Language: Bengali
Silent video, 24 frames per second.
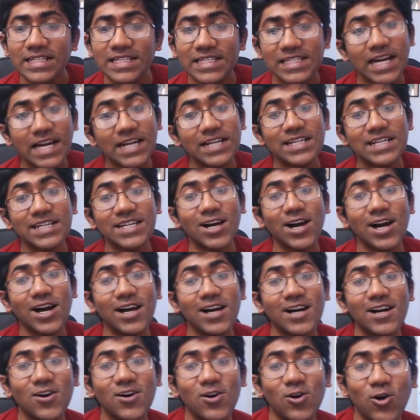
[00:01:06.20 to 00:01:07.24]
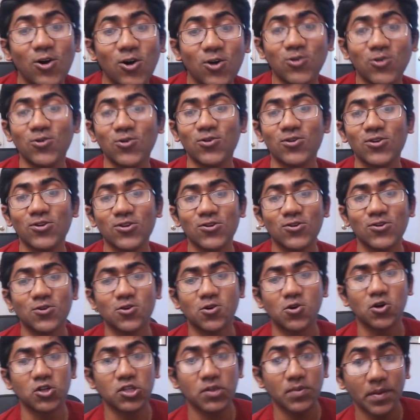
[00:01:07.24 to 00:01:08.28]
চারটা অক্ষর
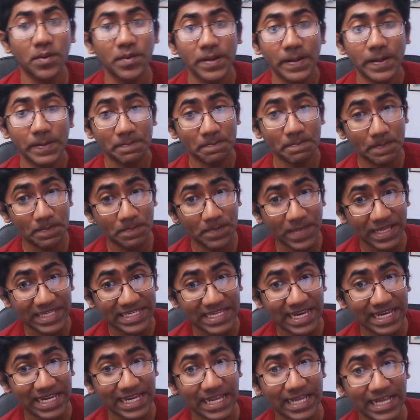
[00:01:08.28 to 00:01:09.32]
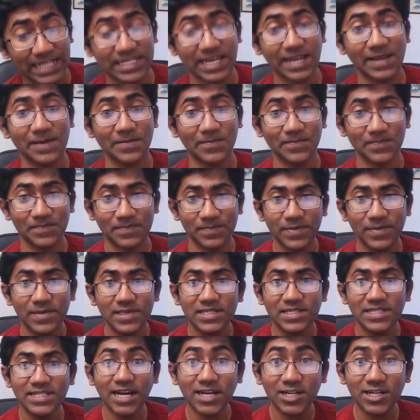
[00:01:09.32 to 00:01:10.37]
কতভাবে বেছে নেওয়া যায়
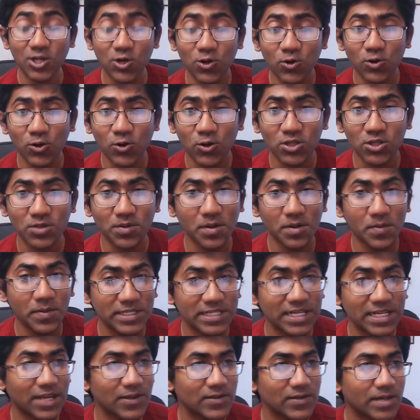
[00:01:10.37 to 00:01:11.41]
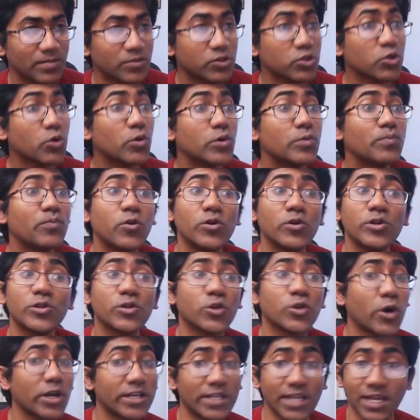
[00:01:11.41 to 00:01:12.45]
চারটা অক্ষর কতভাবে বেছে নেওয়া যায় নোট মোট
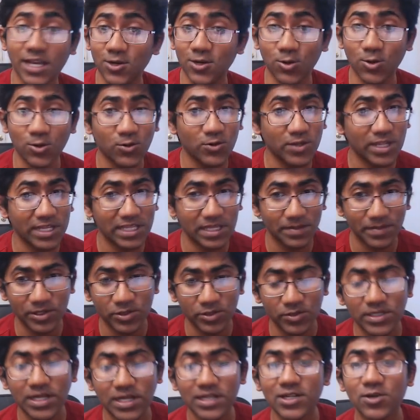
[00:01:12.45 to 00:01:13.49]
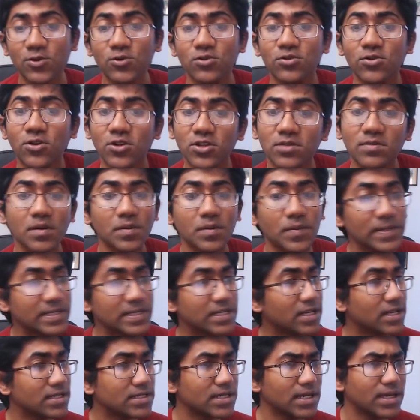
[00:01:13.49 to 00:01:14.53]
নয়টা এখানে অক্ষর দেখতে পাচ্ছ চারটা অক্ষর কতভাবে বেছে
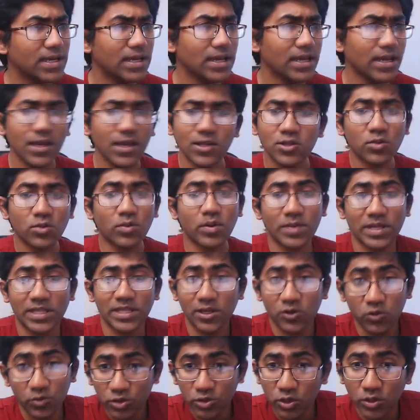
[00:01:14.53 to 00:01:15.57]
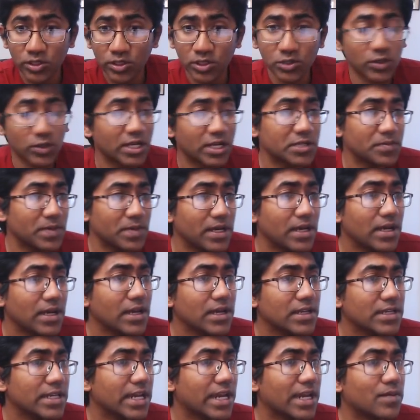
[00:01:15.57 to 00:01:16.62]
নেওয়া যায় তোমার মাথায় খুব সহজে চলে আসবে
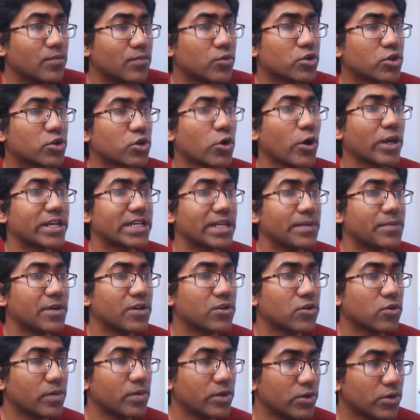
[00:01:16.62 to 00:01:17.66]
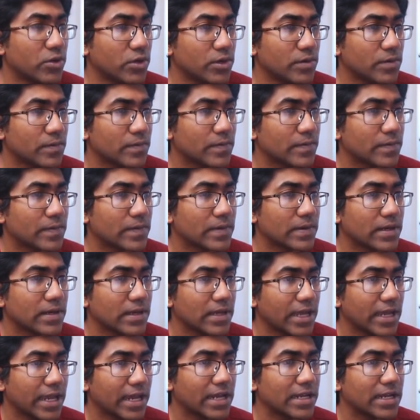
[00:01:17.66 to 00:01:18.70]
এখানে মোট নয়টা ভিন্ন ভিন্ন
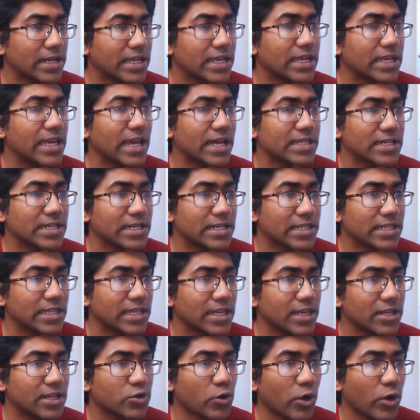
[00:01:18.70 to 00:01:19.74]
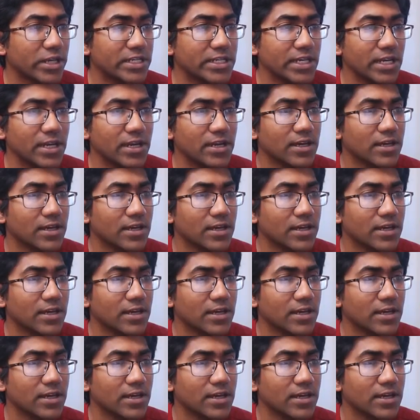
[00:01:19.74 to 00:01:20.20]
এখানে কি কি আছে এটা দেখি নয়টি